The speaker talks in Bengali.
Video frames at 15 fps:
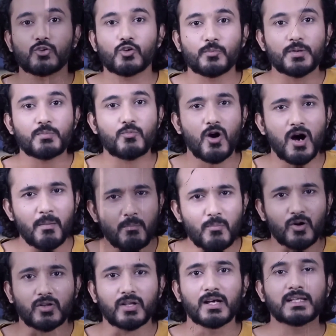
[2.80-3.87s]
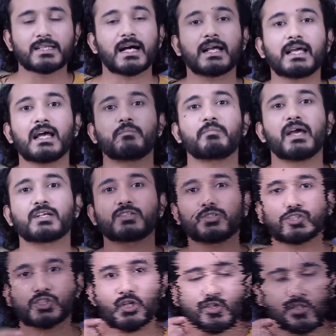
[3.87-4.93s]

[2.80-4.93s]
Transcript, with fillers: যে নবী মোহাম্মদ তাকে আমি একজন